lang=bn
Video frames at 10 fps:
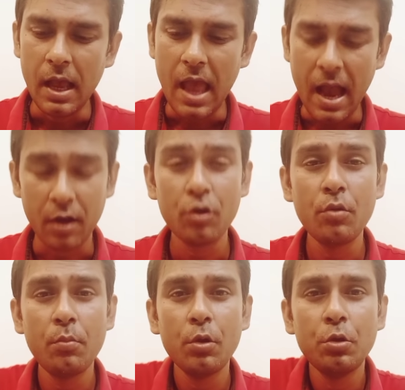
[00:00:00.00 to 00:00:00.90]
এগারো
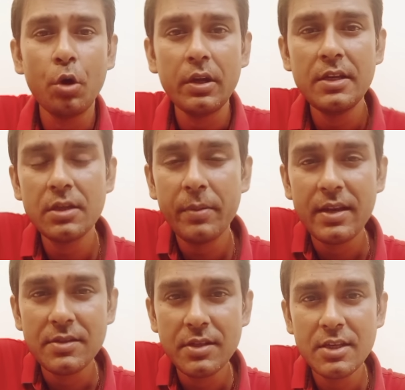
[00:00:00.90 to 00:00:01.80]
নম্বর দল হিসেবে
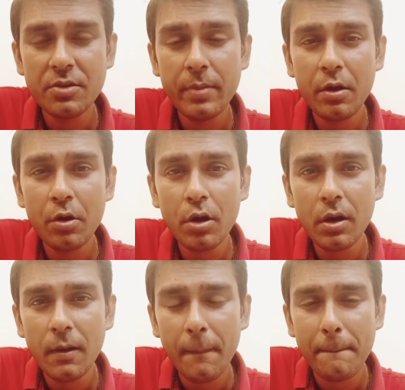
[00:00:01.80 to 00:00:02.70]
এসছে বেঙ্গল
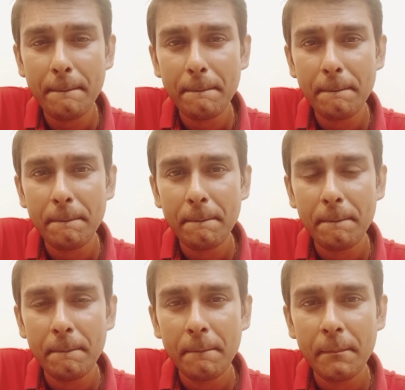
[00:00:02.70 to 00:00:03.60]

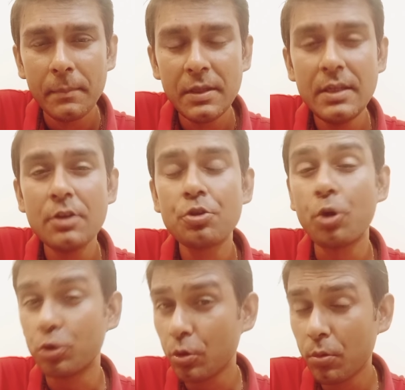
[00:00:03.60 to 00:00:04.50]
নিজের
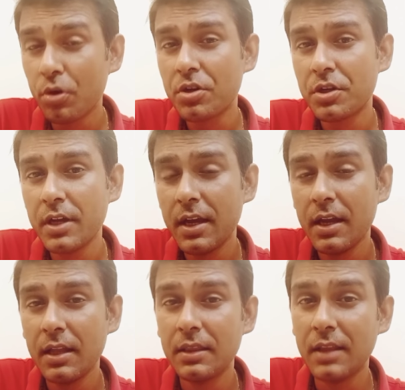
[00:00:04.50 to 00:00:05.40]
শতবর্ষে
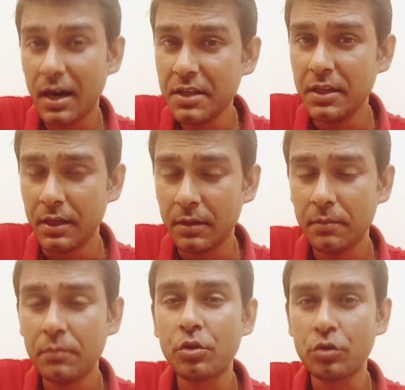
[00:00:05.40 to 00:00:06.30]
দাঁড়িয়ে
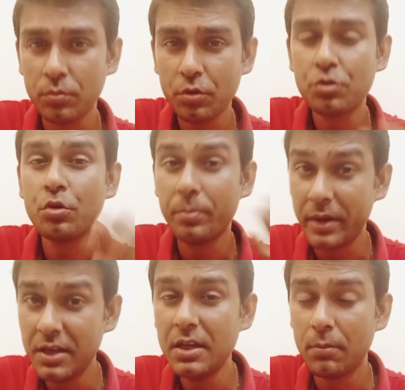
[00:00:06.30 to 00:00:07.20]
শতবর্ষ
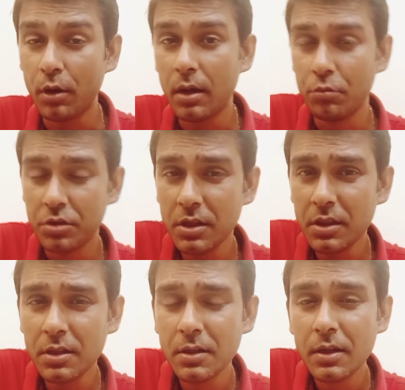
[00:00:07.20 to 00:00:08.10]
পেরিয়ে বলা উচিত
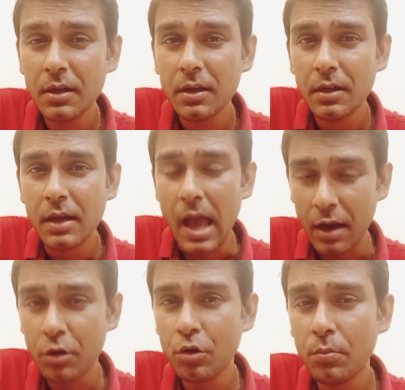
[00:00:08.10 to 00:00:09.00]

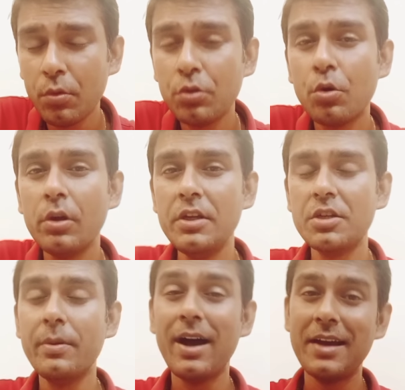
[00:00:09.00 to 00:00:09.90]
এগারো নম্বর দল
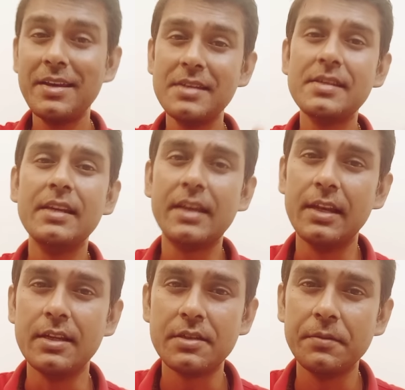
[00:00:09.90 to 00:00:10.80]
হিসেবে আইএসএল
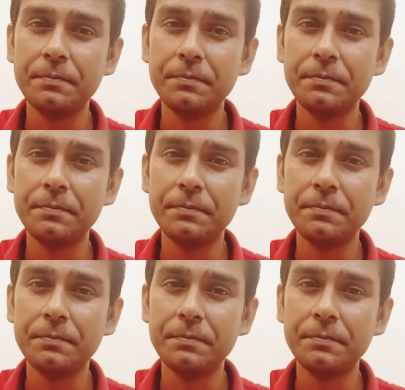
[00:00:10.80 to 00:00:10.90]
খেলেছে